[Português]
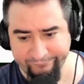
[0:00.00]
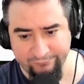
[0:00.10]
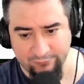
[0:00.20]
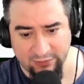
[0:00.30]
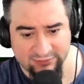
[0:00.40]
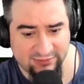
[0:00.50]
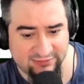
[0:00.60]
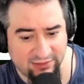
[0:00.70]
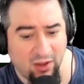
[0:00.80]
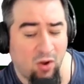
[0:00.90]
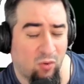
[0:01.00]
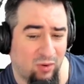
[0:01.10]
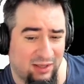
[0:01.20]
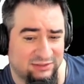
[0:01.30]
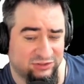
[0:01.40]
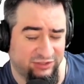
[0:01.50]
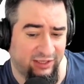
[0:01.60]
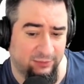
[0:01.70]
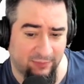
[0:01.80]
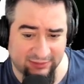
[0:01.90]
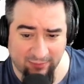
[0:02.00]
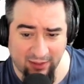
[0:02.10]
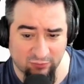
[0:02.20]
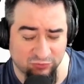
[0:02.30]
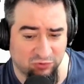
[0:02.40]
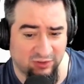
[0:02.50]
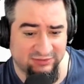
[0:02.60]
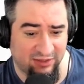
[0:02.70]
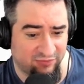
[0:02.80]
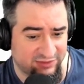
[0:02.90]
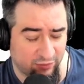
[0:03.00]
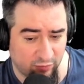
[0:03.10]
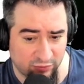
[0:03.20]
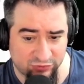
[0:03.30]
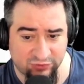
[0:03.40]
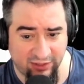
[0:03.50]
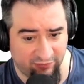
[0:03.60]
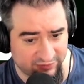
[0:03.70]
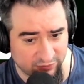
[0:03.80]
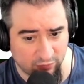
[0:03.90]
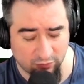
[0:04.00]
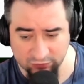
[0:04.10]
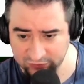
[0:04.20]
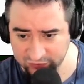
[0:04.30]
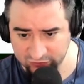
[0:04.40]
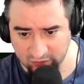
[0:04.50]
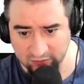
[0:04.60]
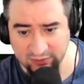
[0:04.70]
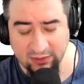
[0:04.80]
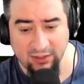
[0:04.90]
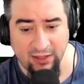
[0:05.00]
Pode esquecer. O lance é o seguinte: para trabalhar com solda, você tem que fazer curso. Eu terei que fazer um curso de solda.